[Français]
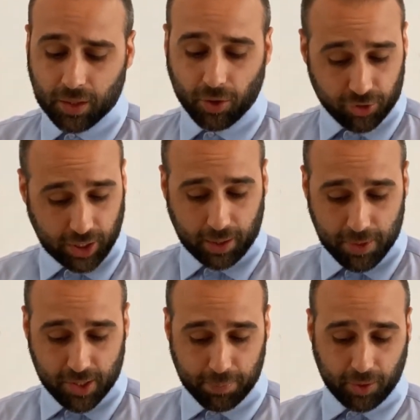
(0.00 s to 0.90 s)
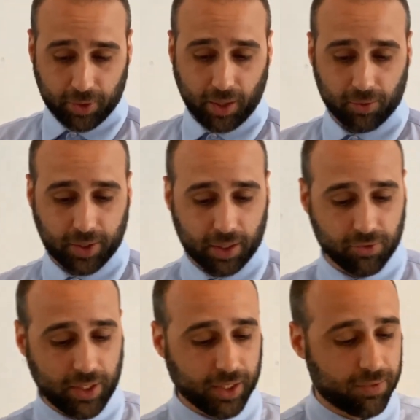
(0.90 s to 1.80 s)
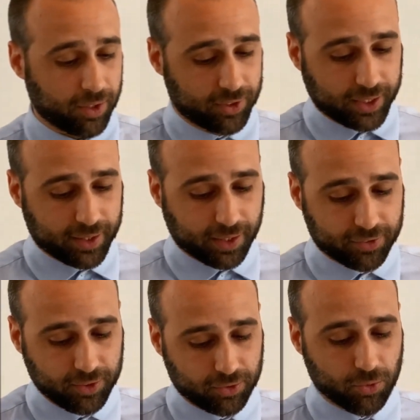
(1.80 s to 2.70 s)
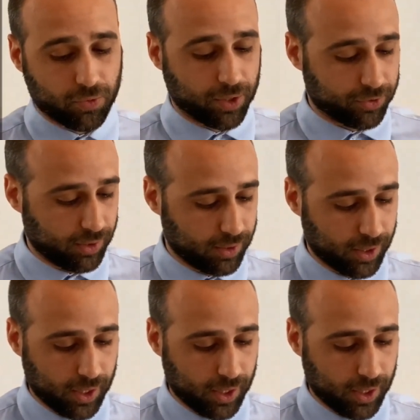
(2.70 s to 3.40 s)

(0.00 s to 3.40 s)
Dans Jérémie chapitre 44, je vais lire des versets 4 à 6 où on voit ça.